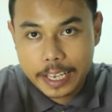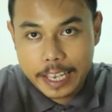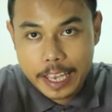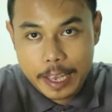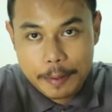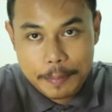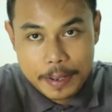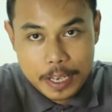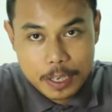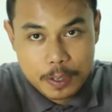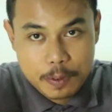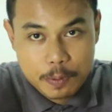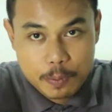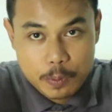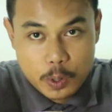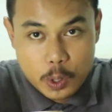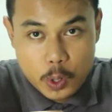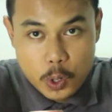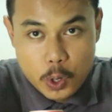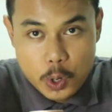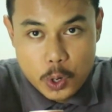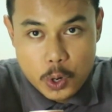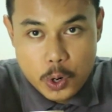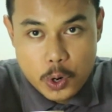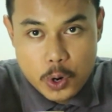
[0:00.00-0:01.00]
Oke mas
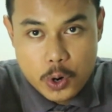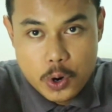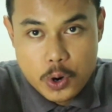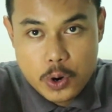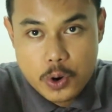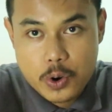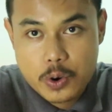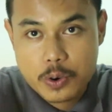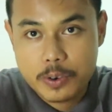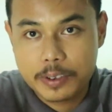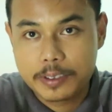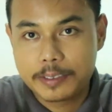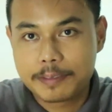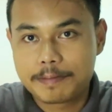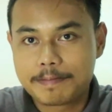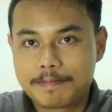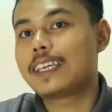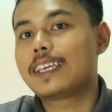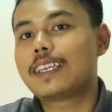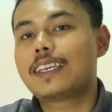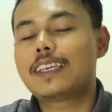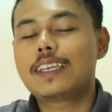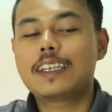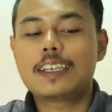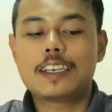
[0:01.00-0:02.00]
bro,
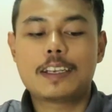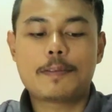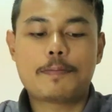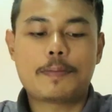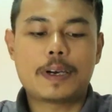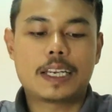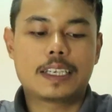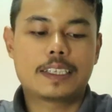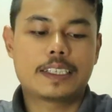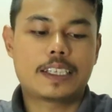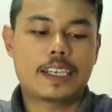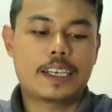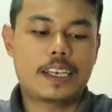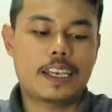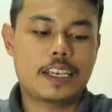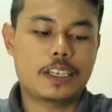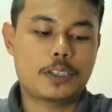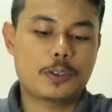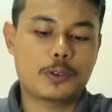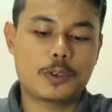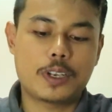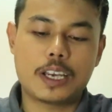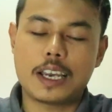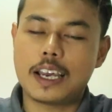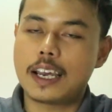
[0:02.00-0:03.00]
ini di depan saya
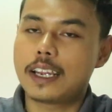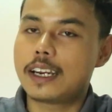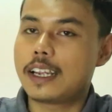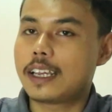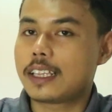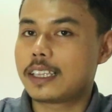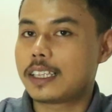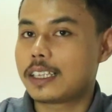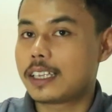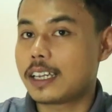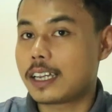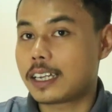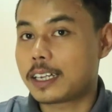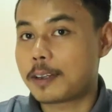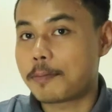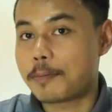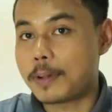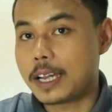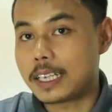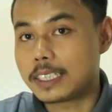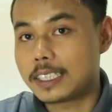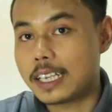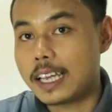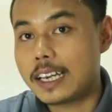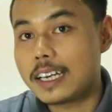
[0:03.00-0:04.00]
sudah ada tiga
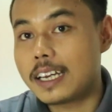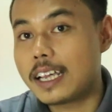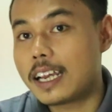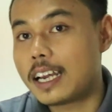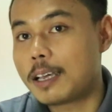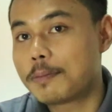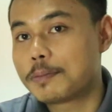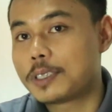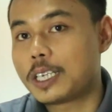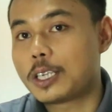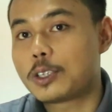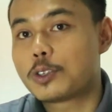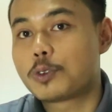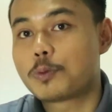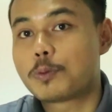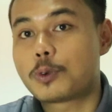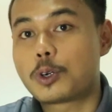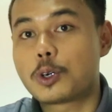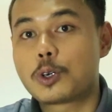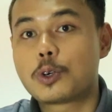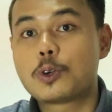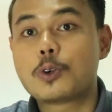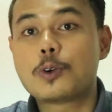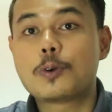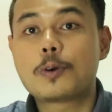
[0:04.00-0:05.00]
kemasan dalam satu
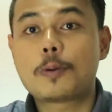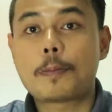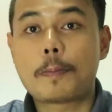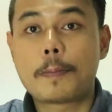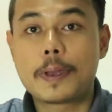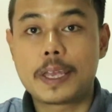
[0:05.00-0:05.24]
produk